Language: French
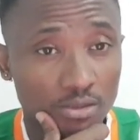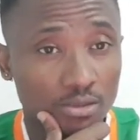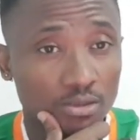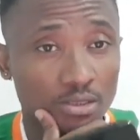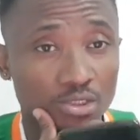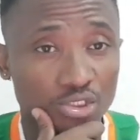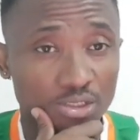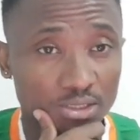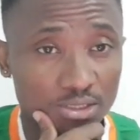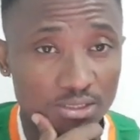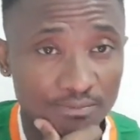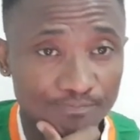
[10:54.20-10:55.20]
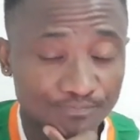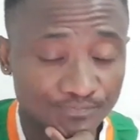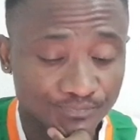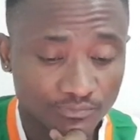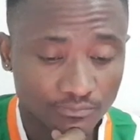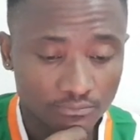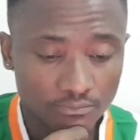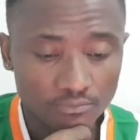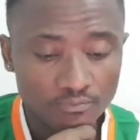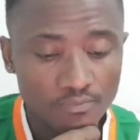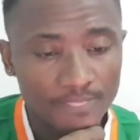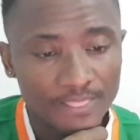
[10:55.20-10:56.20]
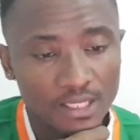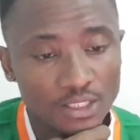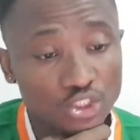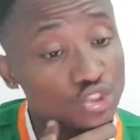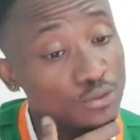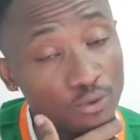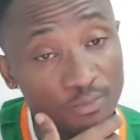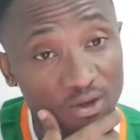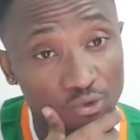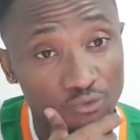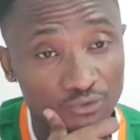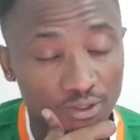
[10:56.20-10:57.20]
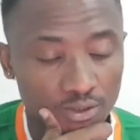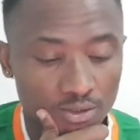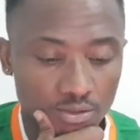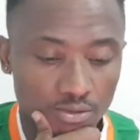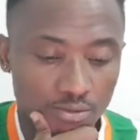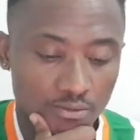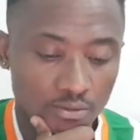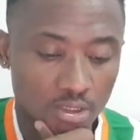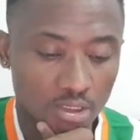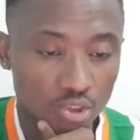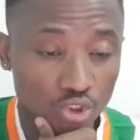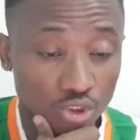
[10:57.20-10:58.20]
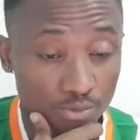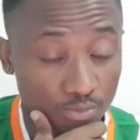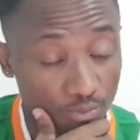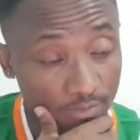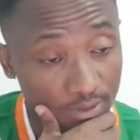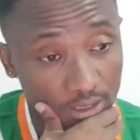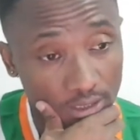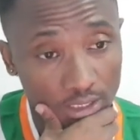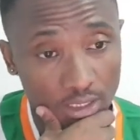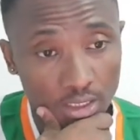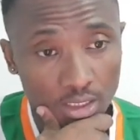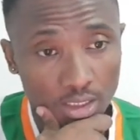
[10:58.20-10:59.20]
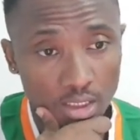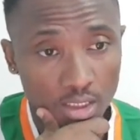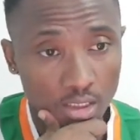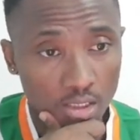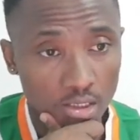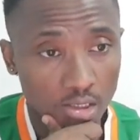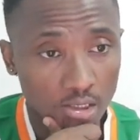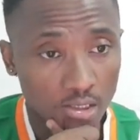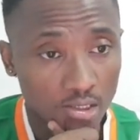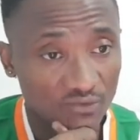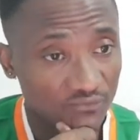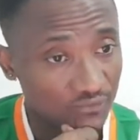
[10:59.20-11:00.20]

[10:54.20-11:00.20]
sommités, plusieurs euh, amis de la Côte d'Ivoire se sont